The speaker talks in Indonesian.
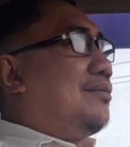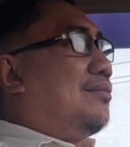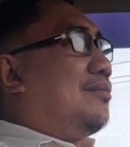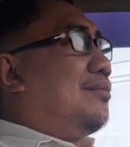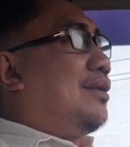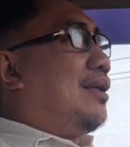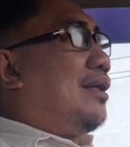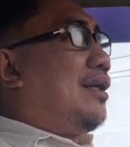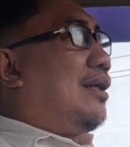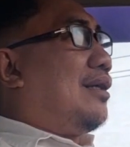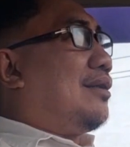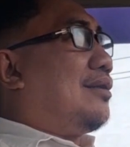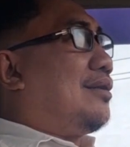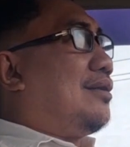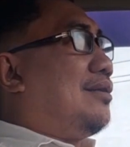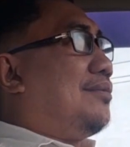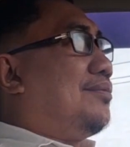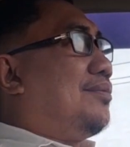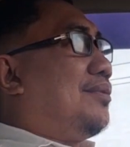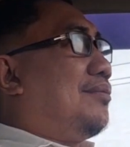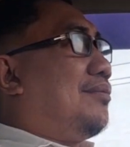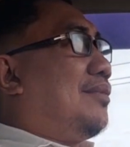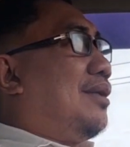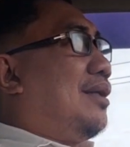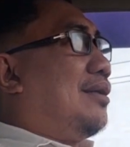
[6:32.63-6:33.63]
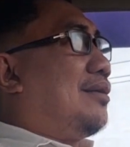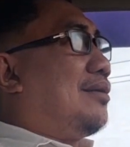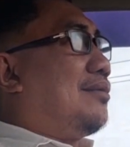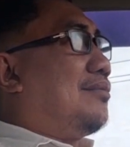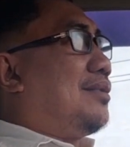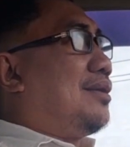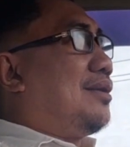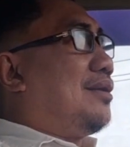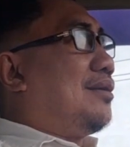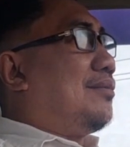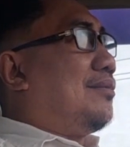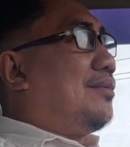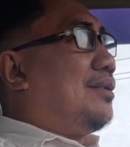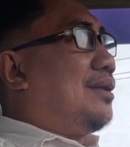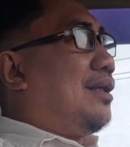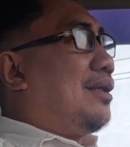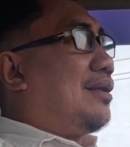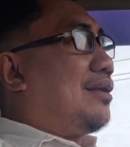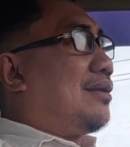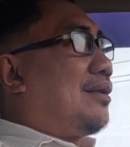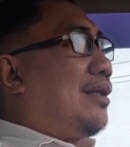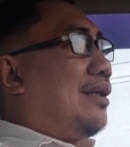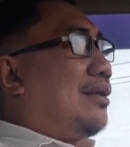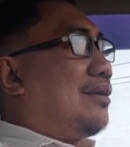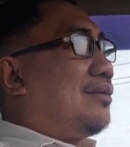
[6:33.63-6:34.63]
melatih pemain
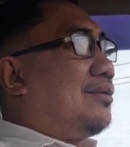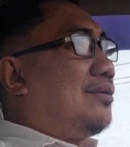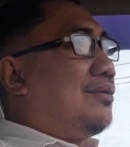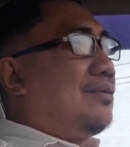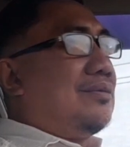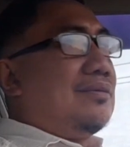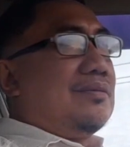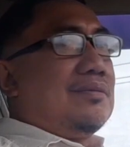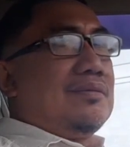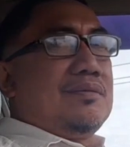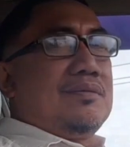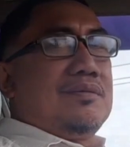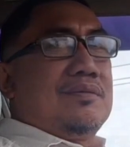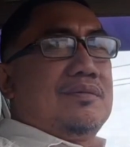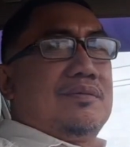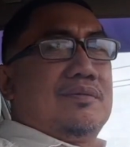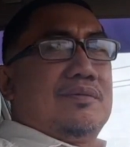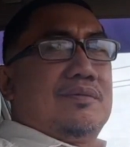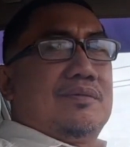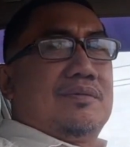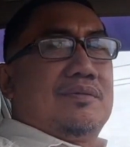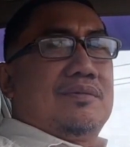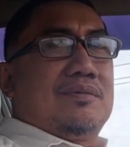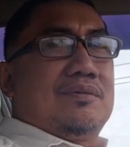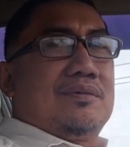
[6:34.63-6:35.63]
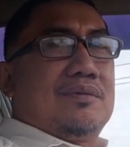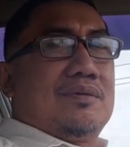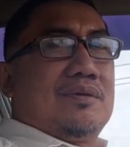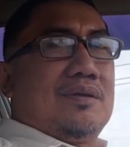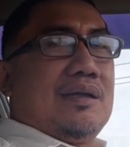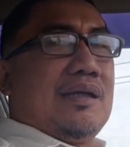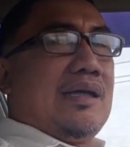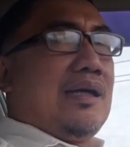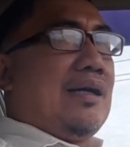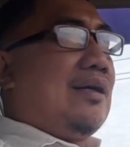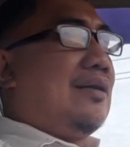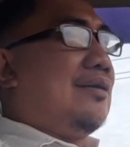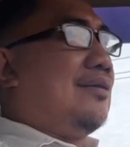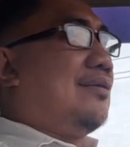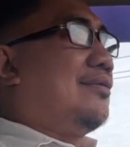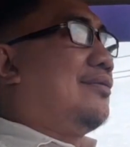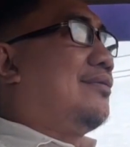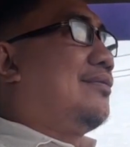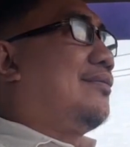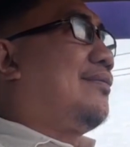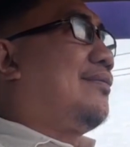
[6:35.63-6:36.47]
benar-benar tangguh dan